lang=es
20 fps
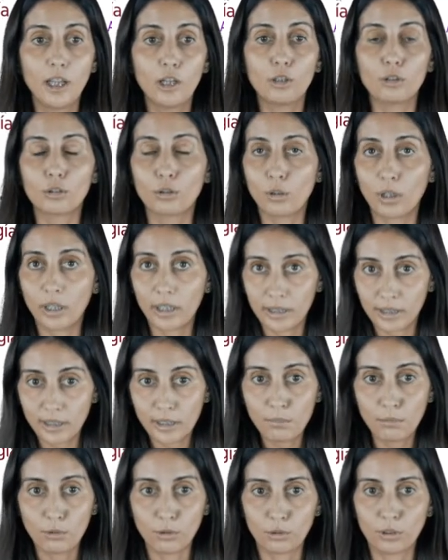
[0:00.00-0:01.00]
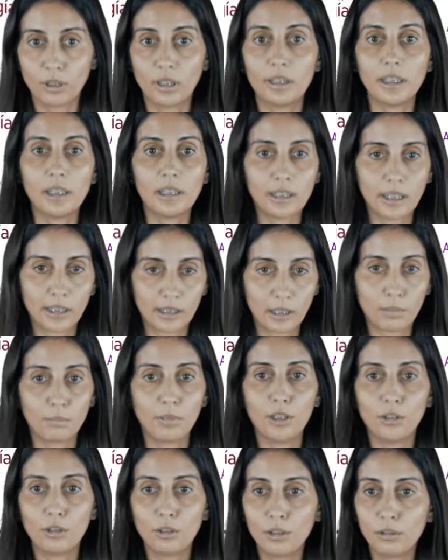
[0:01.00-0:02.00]
Los objetivos del
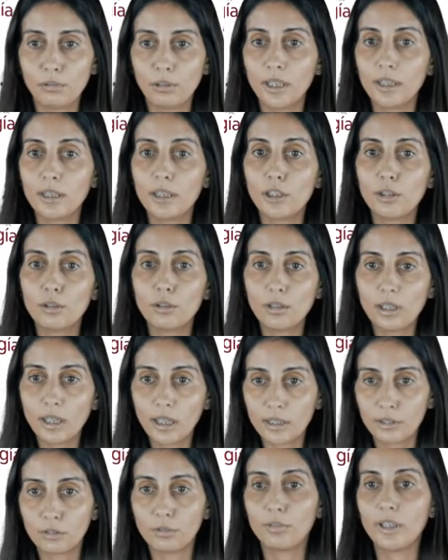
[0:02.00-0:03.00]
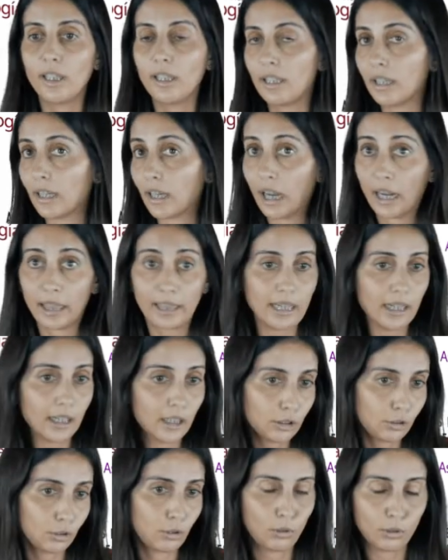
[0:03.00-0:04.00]
tratamiento diurético en la insuficiencia
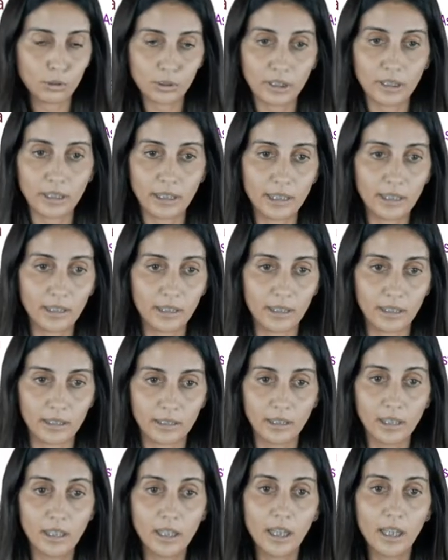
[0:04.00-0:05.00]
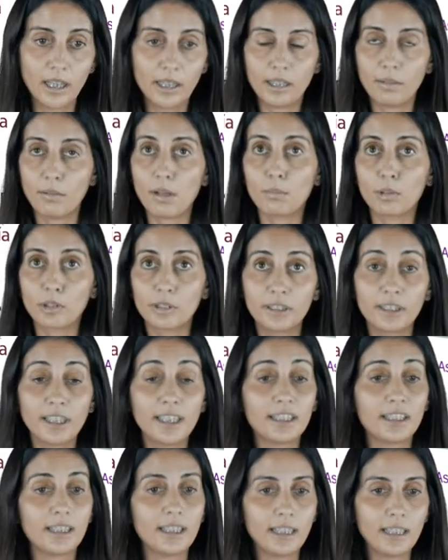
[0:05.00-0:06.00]
cardíaca son los siguientes. Debemos
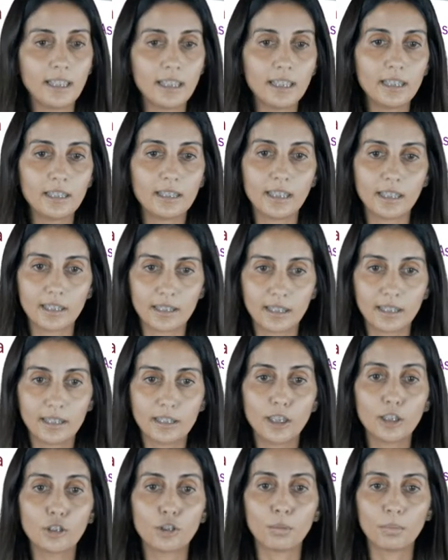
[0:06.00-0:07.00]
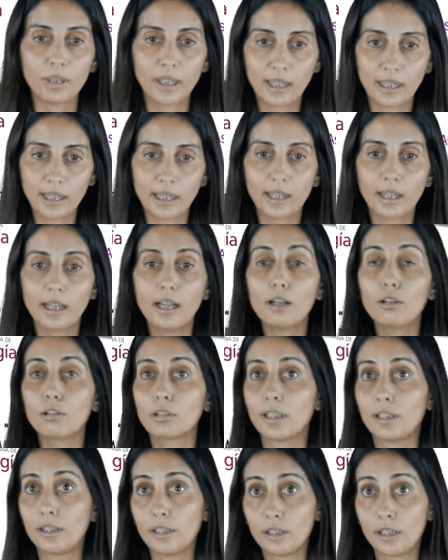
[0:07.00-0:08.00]
distinguir si existe sobrecarga o
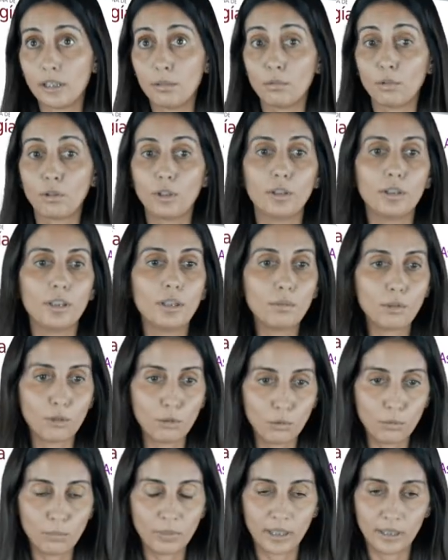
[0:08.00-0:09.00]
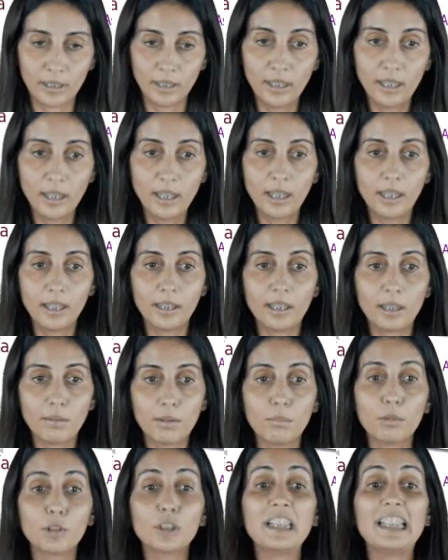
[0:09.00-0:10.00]
redistribución de volumen.
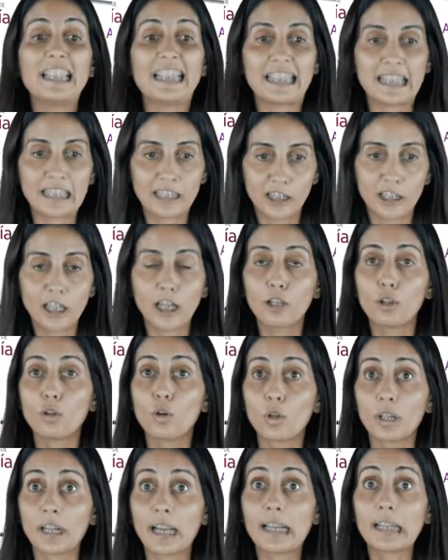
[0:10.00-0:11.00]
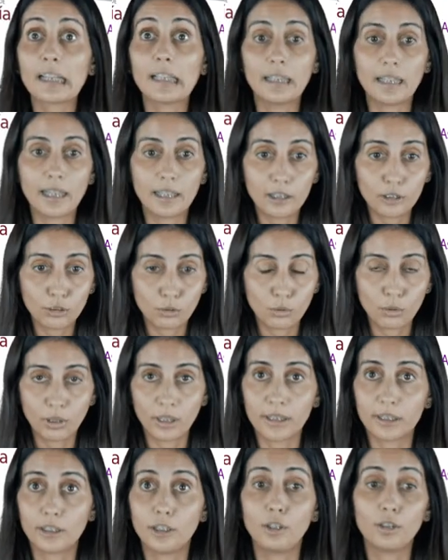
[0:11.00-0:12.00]
Debemos intentar lograr la
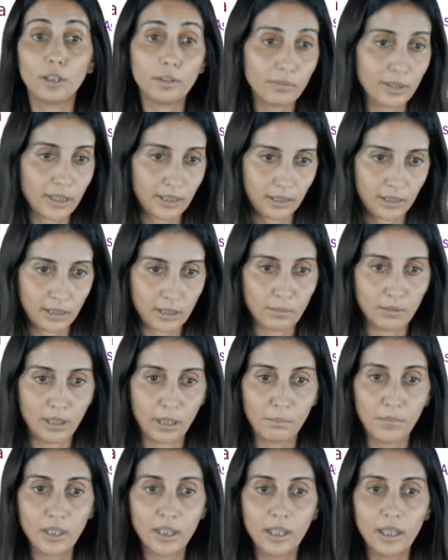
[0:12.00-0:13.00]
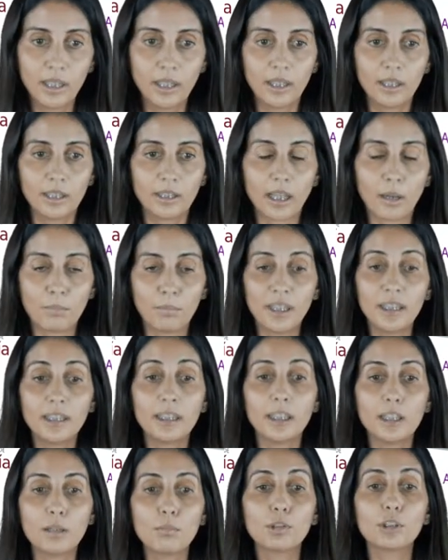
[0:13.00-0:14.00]
descongestión efectiva también
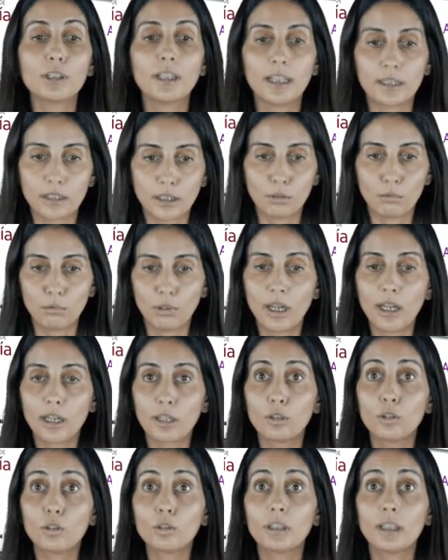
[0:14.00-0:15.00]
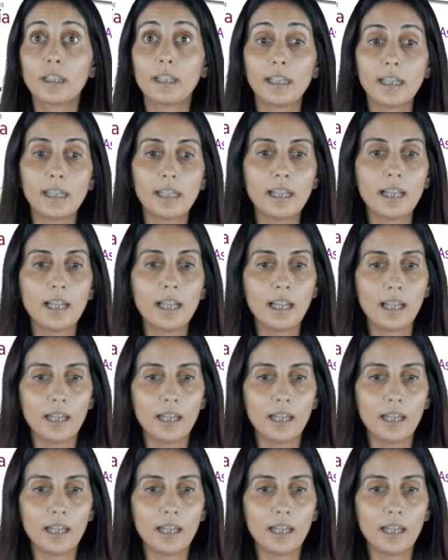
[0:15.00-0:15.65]
tenemos que asegurarnos que,